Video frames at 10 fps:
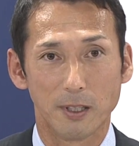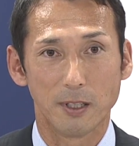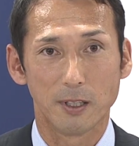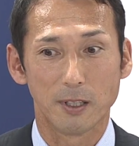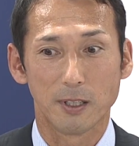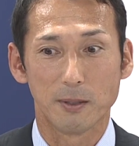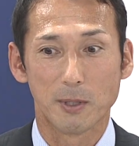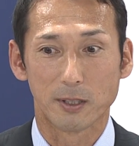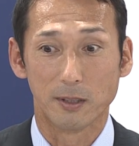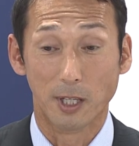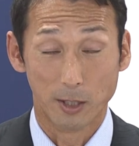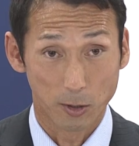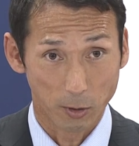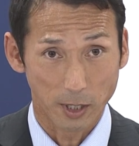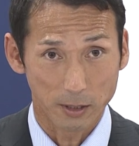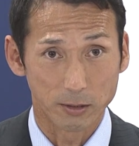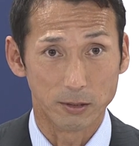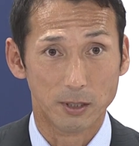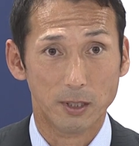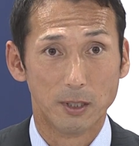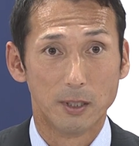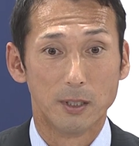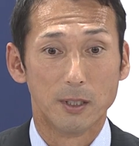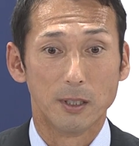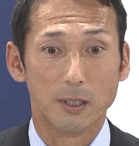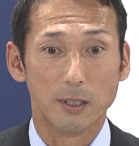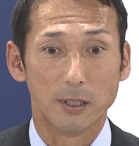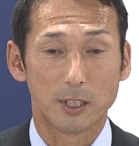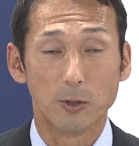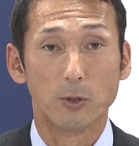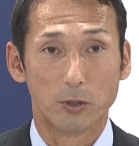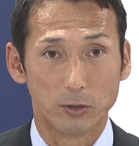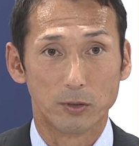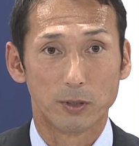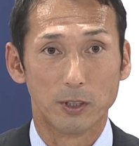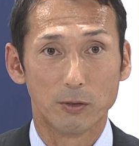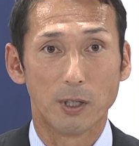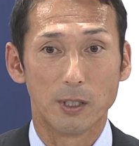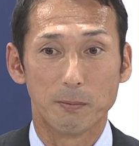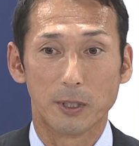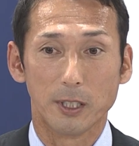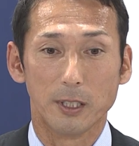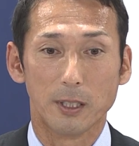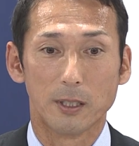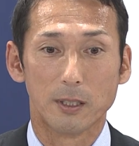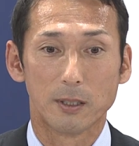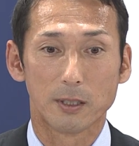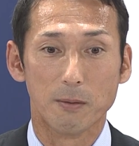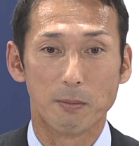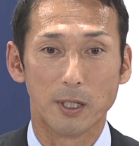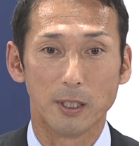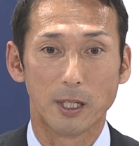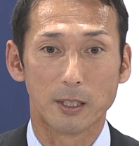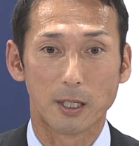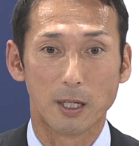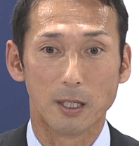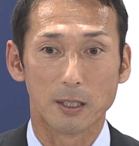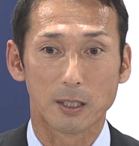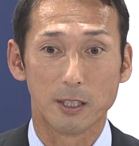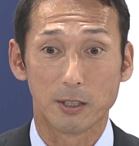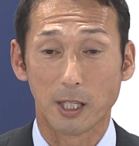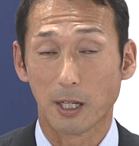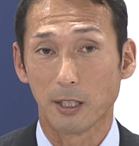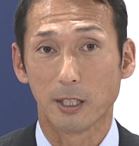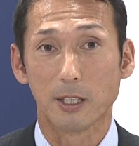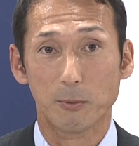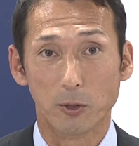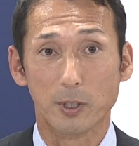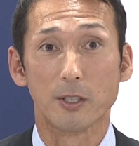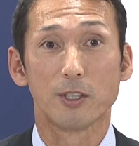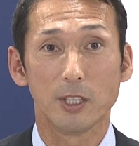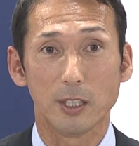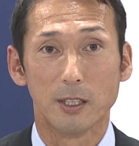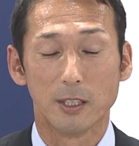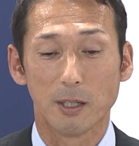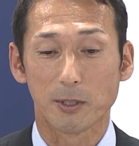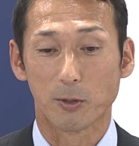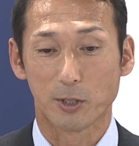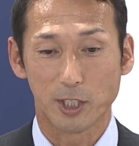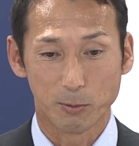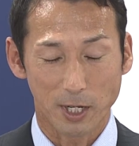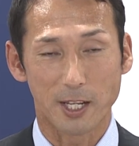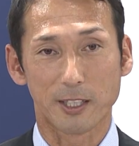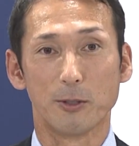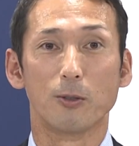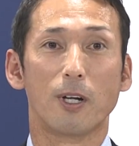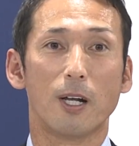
えー、まあ、伝統である、え機動力っていうのはやっぱり先輩方が築き上げてきたものですしやっぱそのチームカラーっていうの